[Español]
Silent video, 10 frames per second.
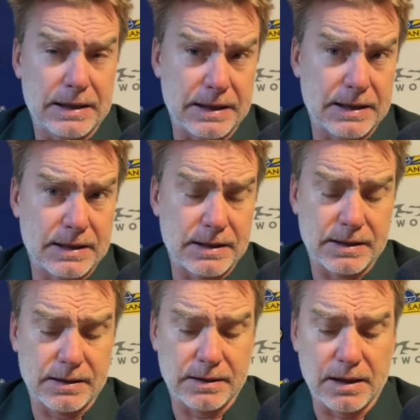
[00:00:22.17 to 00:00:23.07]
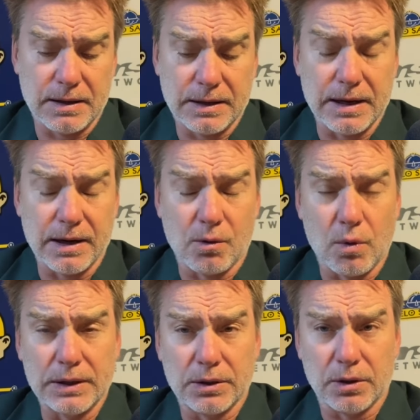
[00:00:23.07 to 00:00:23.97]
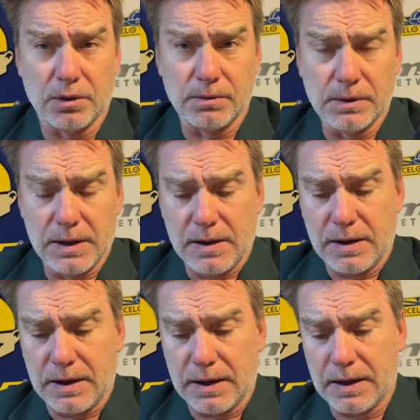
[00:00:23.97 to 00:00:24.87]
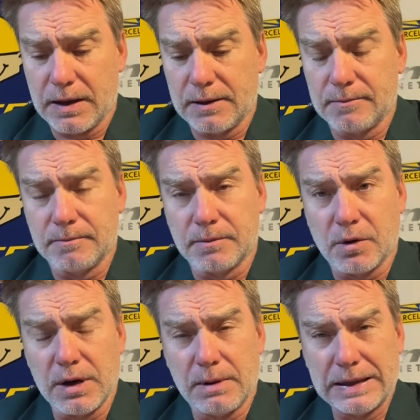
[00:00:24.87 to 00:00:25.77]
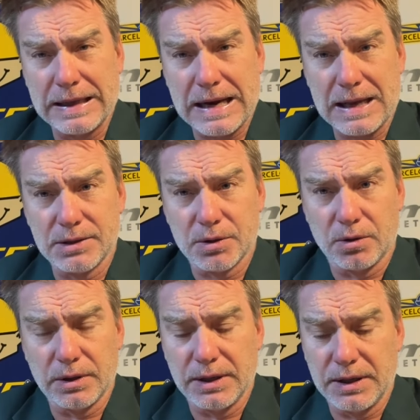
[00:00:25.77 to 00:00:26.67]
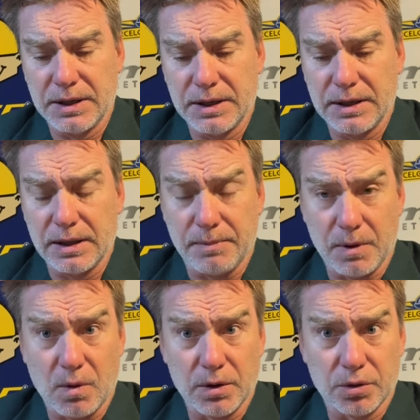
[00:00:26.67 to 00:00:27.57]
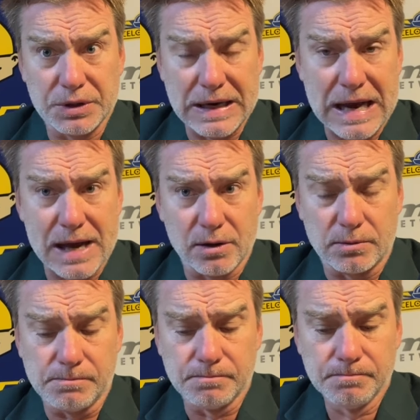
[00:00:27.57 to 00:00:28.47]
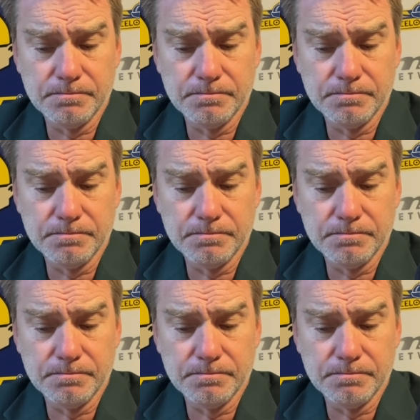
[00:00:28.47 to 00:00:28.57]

del, encuentro con el banderazo y después cuando llegaron.